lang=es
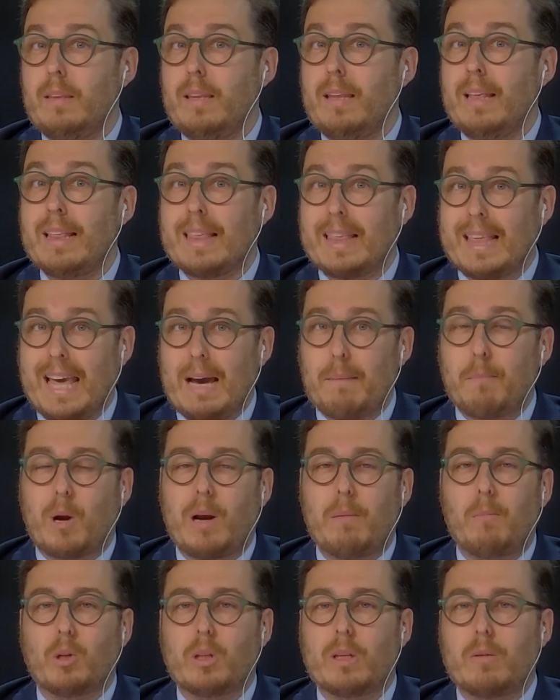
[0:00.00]
sea por el
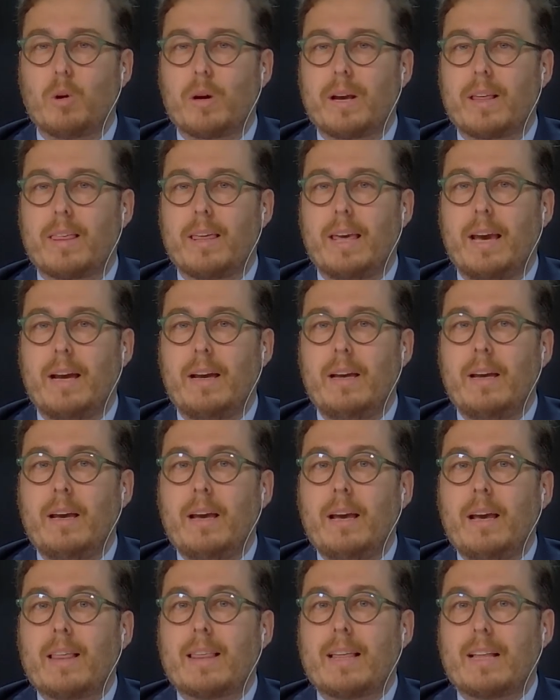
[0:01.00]
motivo que sea,
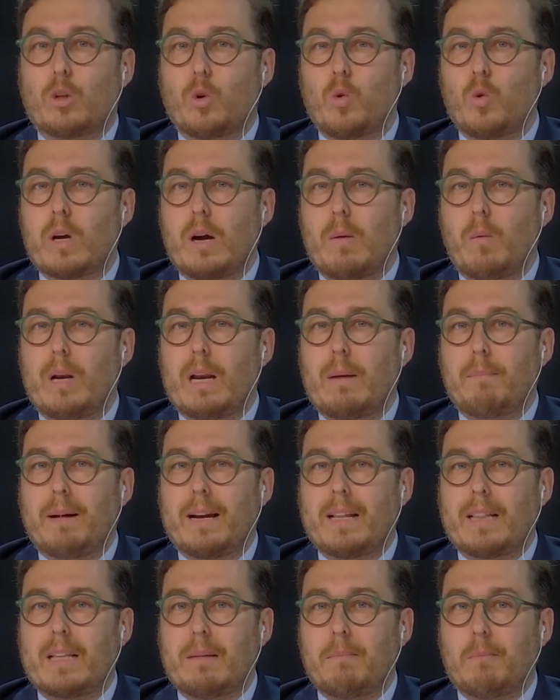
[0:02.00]
se trunca buena
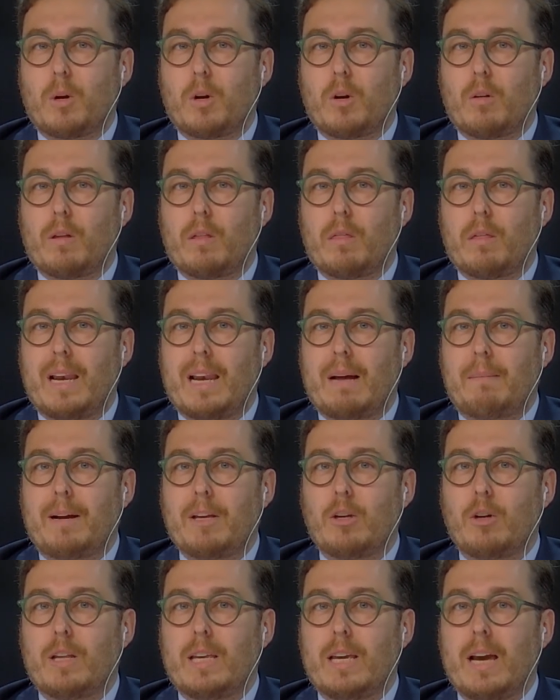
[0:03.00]
parte, por no decir la
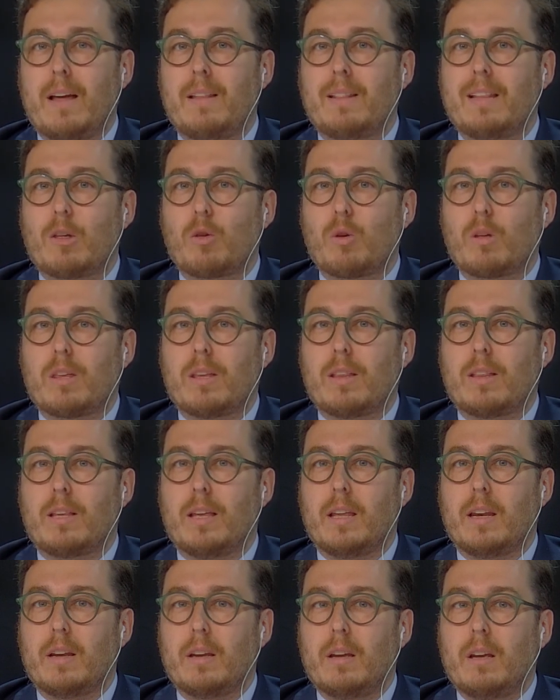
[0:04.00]
mayoría, de su
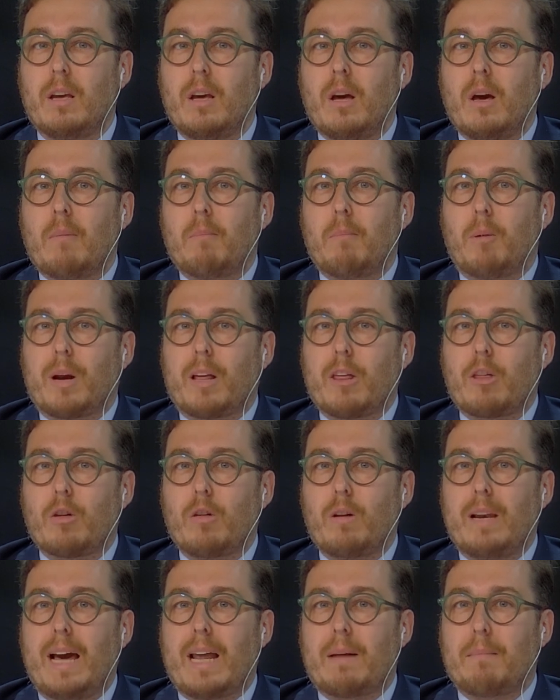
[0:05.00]
existir. Por eso
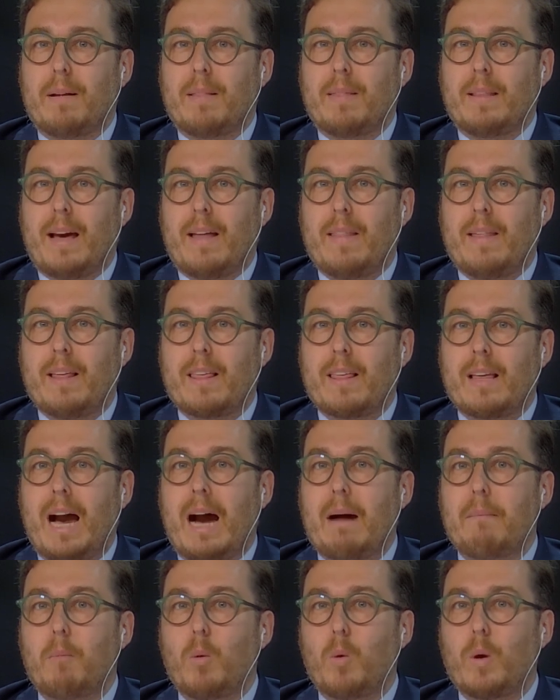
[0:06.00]
las hermandades
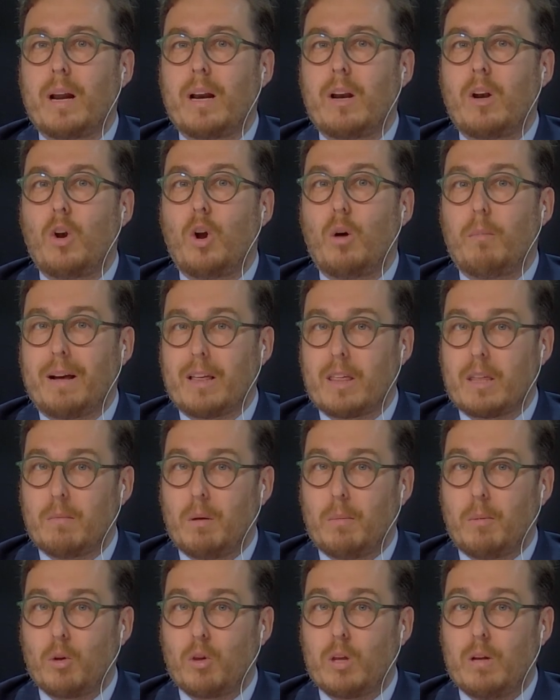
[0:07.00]
apuran lo máximo
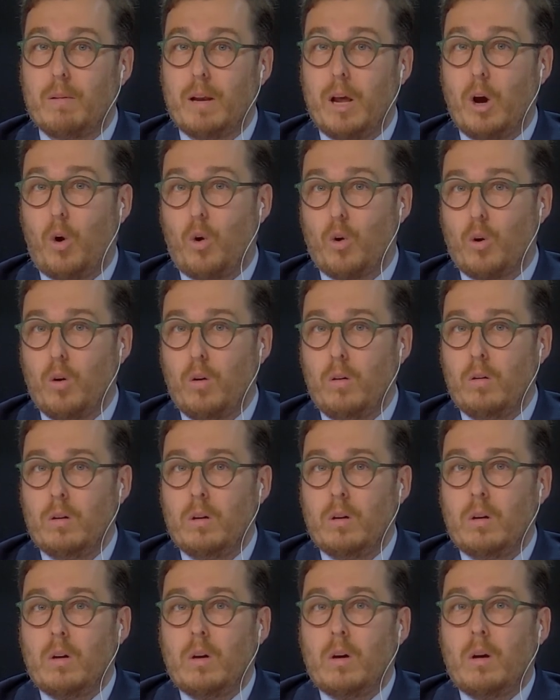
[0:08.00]
posible, o no.
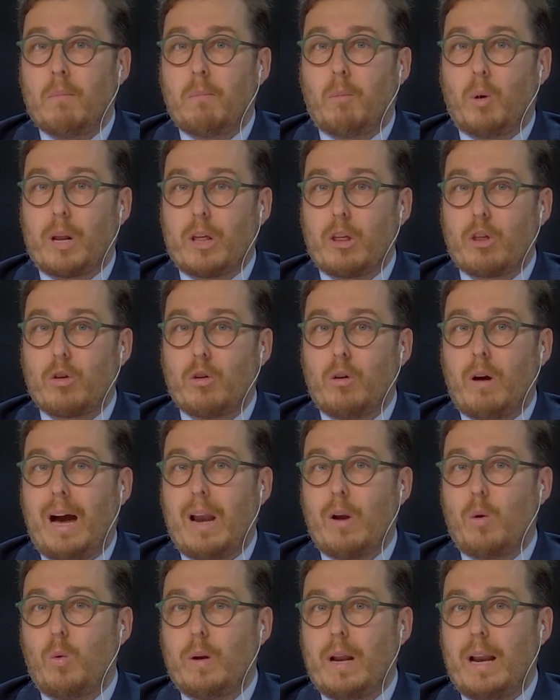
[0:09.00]
Por eso
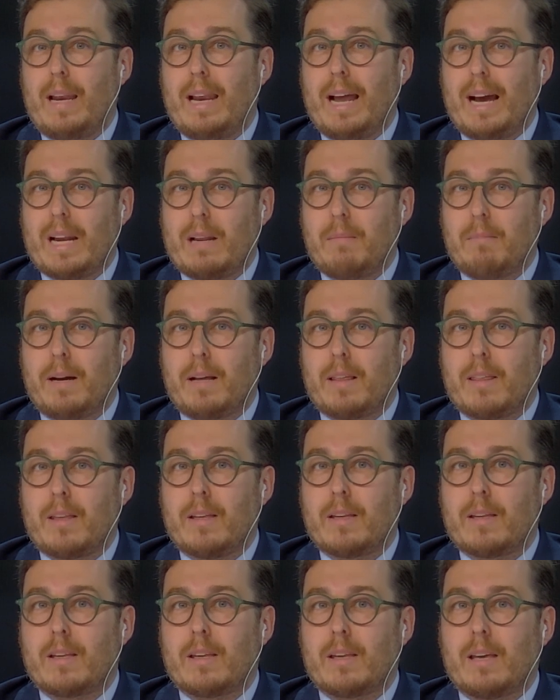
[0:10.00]
algunas lágrimas
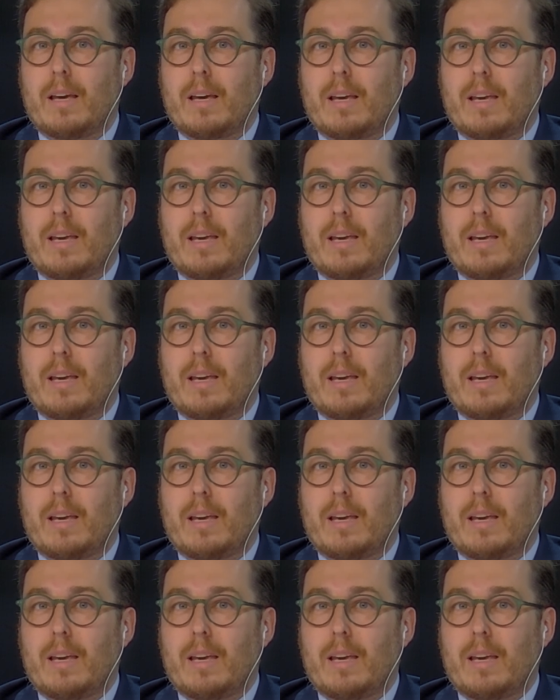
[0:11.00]
que